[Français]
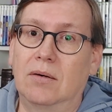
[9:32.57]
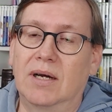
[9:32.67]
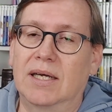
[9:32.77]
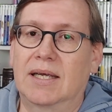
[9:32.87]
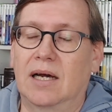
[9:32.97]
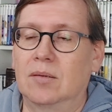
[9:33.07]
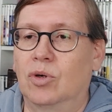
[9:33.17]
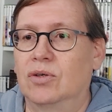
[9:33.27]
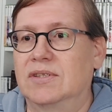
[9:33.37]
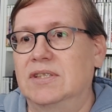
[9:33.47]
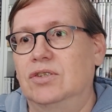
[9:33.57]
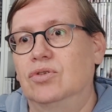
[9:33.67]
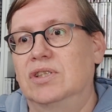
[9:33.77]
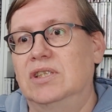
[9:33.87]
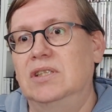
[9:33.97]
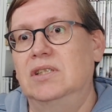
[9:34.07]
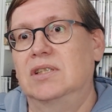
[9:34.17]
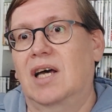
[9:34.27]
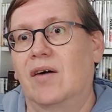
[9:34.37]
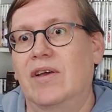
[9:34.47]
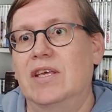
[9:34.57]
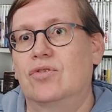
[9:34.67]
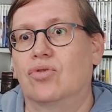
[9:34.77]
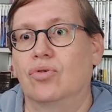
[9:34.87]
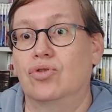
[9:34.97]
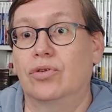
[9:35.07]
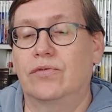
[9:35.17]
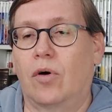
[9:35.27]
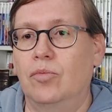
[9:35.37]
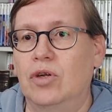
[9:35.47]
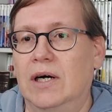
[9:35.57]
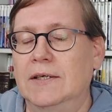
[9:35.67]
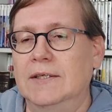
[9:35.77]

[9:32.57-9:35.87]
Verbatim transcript: Et ouais, carrément, c'est ceux qui travaillaient sur le jeu de Formule 1.